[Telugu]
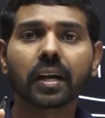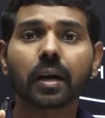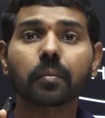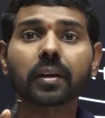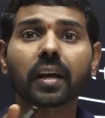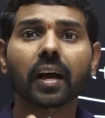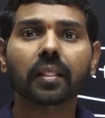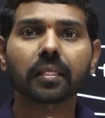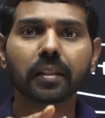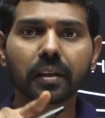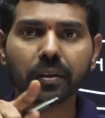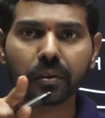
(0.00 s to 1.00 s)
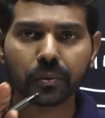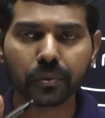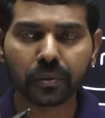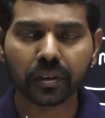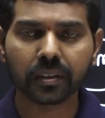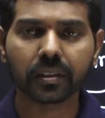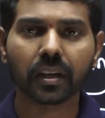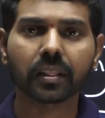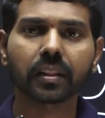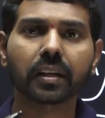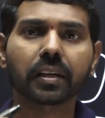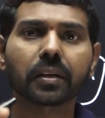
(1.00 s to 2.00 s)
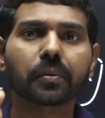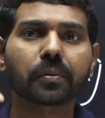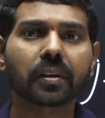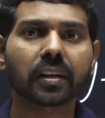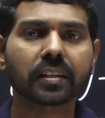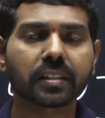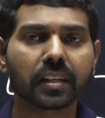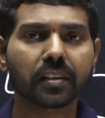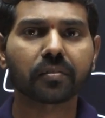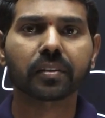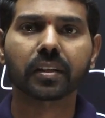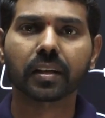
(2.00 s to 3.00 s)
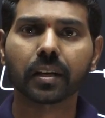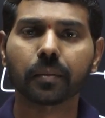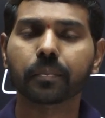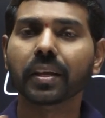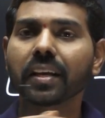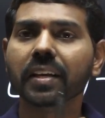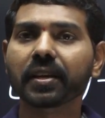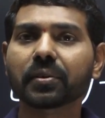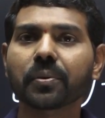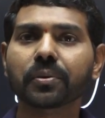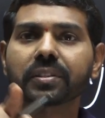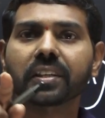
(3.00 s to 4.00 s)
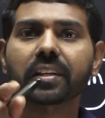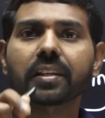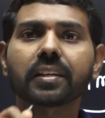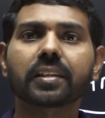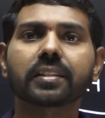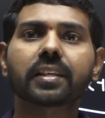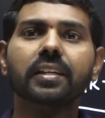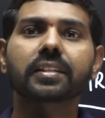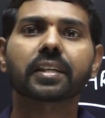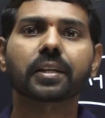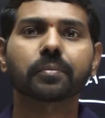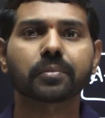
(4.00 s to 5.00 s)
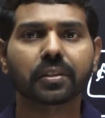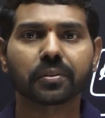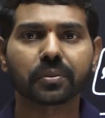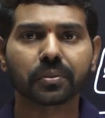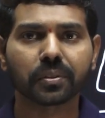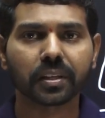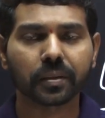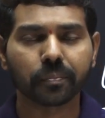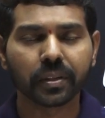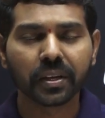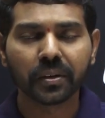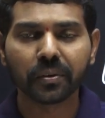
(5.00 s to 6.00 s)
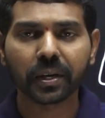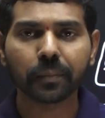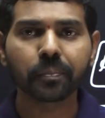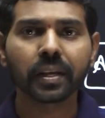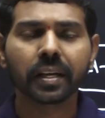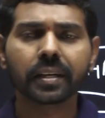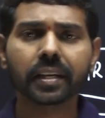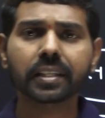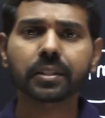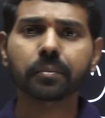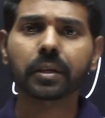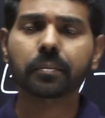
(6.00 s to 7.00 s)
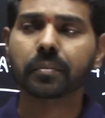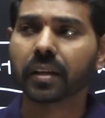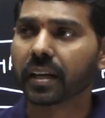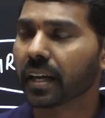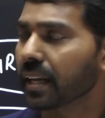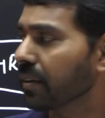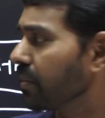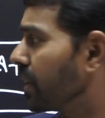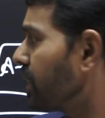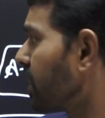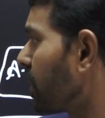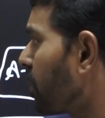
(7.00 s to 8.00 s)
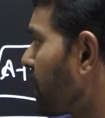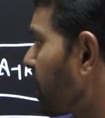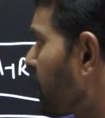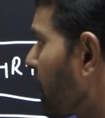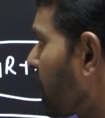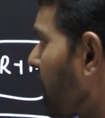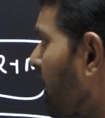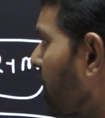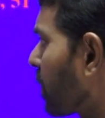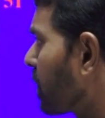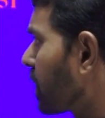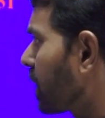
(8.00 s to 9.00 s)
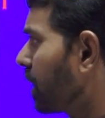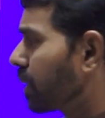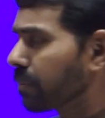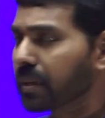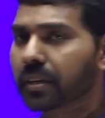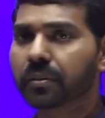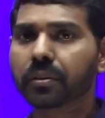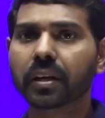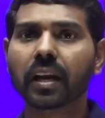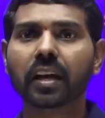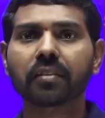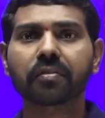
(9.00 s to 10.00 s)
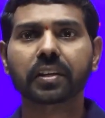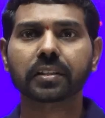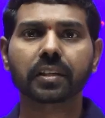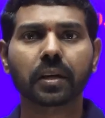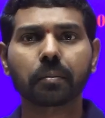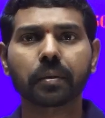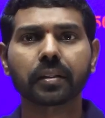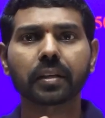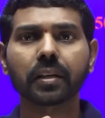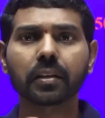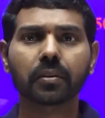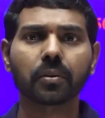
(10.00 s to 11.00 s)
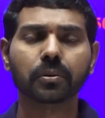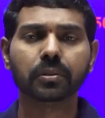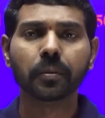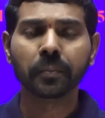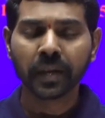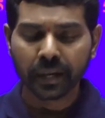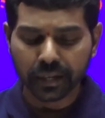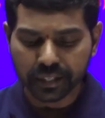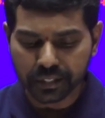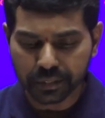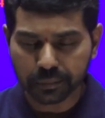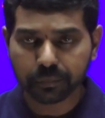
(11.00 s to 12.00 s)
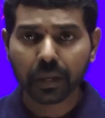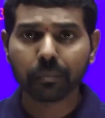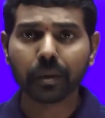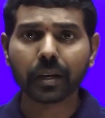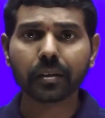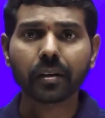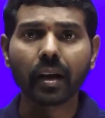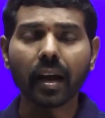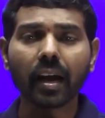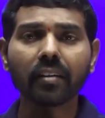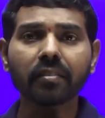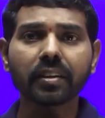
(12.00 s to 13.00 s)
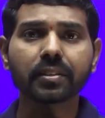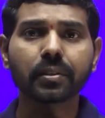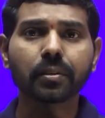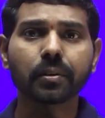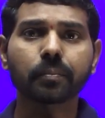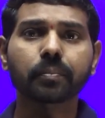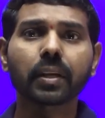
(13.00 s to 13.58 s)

కాబట్టి అందరికీ యూ అందరికీ యూటిలైజ్ అయ్యే విధంగా ఈ కోర్స్ అనేది డిజైన్ చేయడం జరుగుతుంది ఓకే నెక్స్ట్ మనం రైల్వేకి సంబంధించిన దాని గురించి మనకు క్లారిఫికేషన్ అయిపోయింది క్లోజ్ నెక్స్ట్ మనకు యావరేజ్లో